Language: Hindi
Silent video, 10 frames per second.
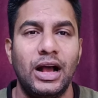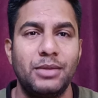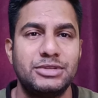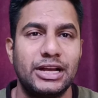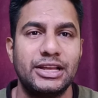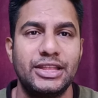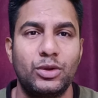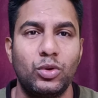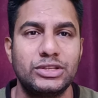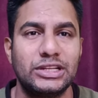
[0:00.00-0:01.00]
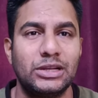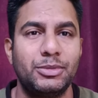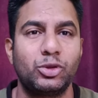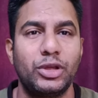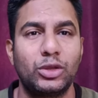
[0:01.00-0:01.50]
आप जाकर देखोगे चैनल
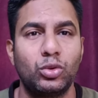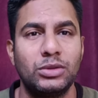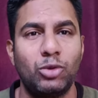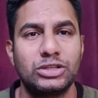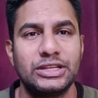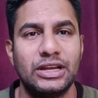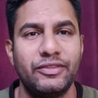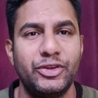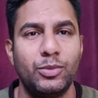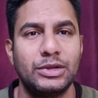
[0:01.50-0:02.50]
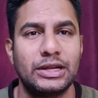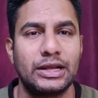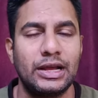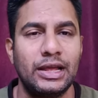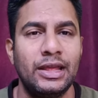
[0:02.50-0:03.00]
पर तो एक तो अनबॉक्सिंग का वीडियो बना
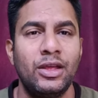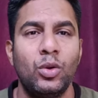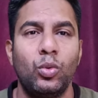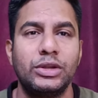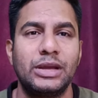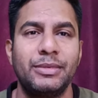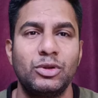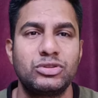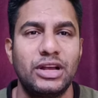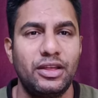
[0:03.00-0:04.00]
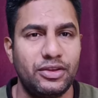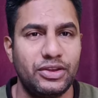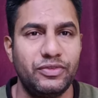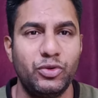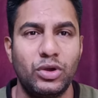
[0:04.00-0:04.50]
रखा है और एक मैंने उसका
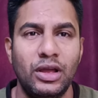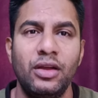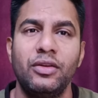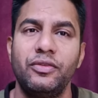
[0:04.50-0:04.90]
रिव्यू का